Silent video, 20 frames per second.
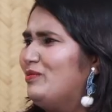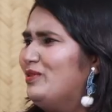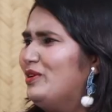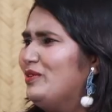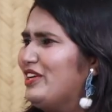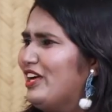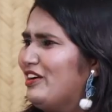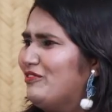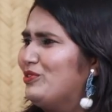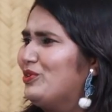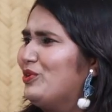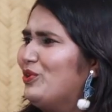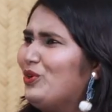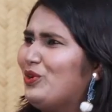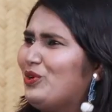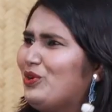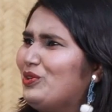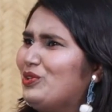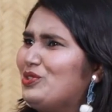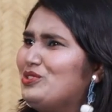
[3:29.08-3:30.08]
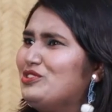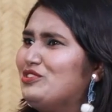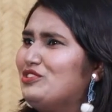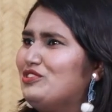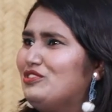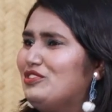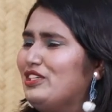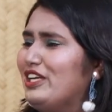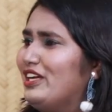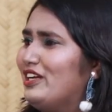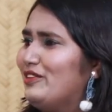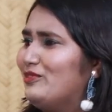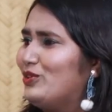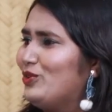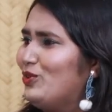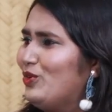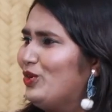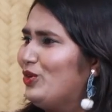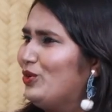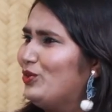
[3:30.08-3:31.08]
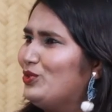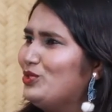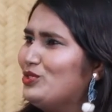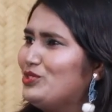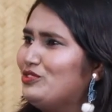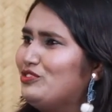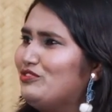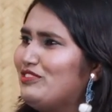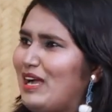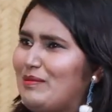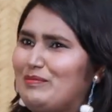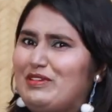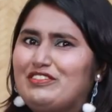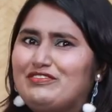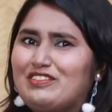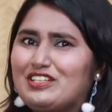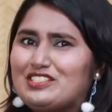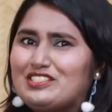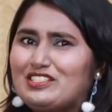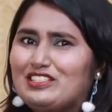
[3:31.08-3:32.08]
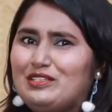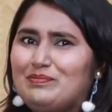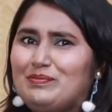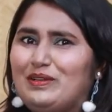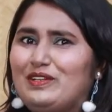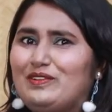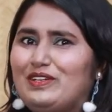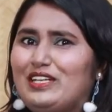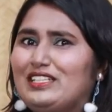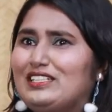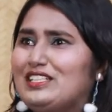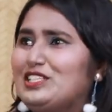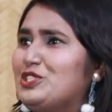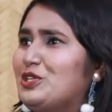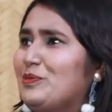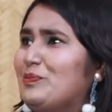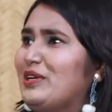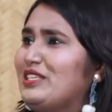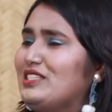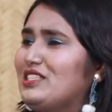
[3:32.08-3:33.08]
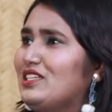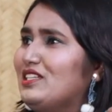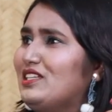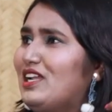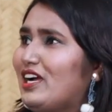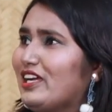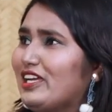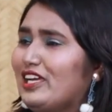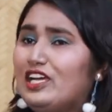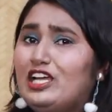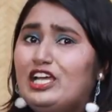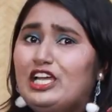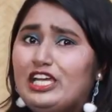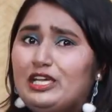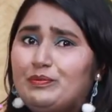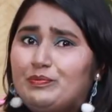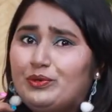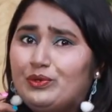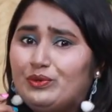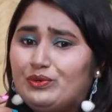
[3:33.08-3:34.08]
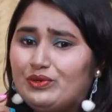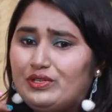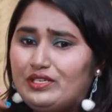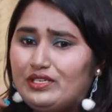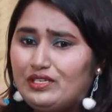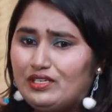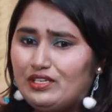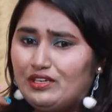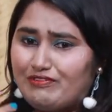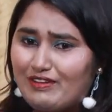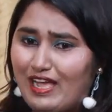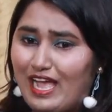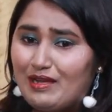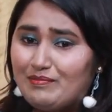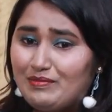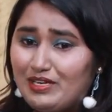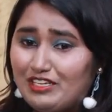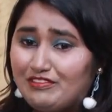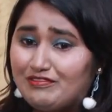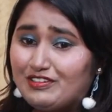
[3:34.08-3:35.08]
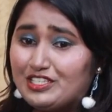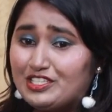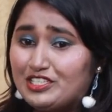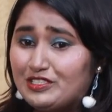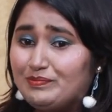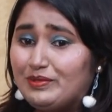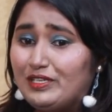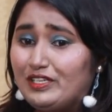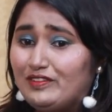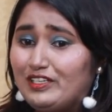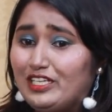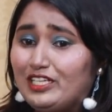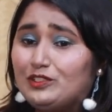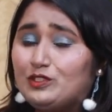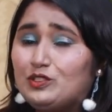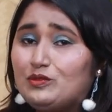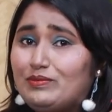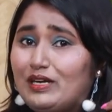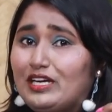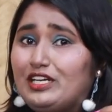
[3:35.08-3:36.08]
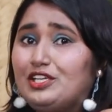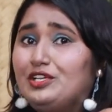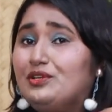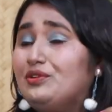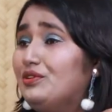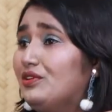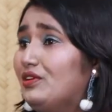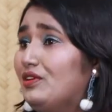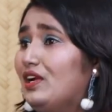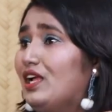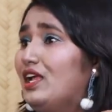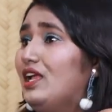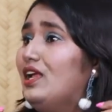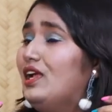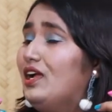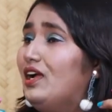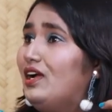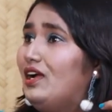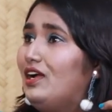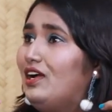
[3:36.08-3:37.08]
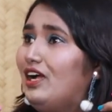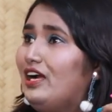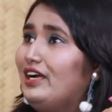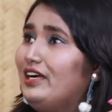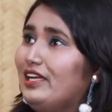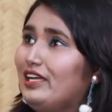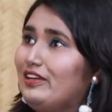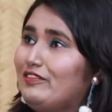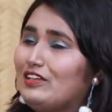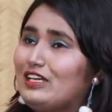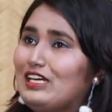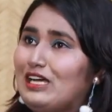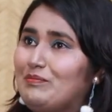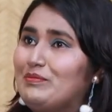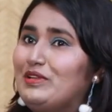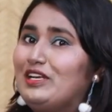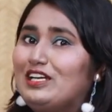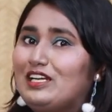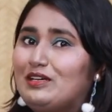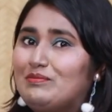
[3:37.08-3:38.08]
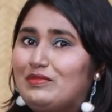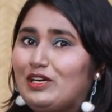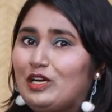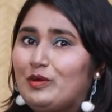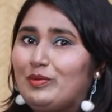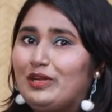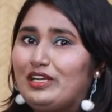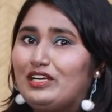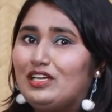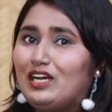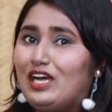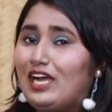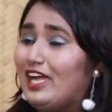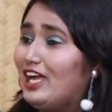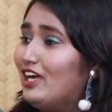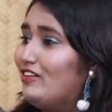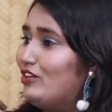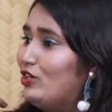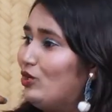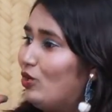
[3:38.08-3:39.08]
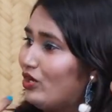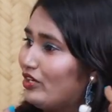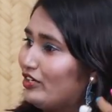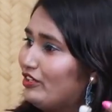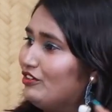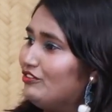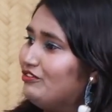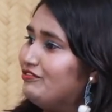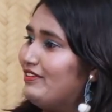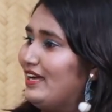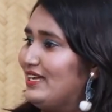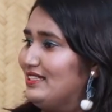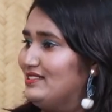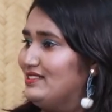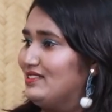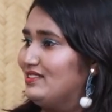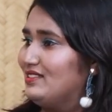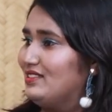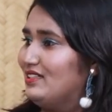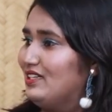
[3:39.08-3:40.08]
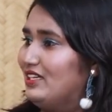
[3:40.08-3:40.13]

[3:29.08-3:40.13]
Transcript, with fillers: ప్రాబ్లమ్ ఎవరో ఒక రోజు ఎవరో ఒక రోజు ఫ్యామిలీ ఫంక్షన్ కి పిలవలేదని చెప్పేసి నాకే ఇప్పుడు ఫ్యామిలీ ఫంక్షన్ పిలవలేదు బట్ యు నో అంటే ఎవరు నమ్మినా నమ్మకపోయినా ఐ హ్యావ్ అ లాట్ ఆఫ్ ఫ్యాన్స్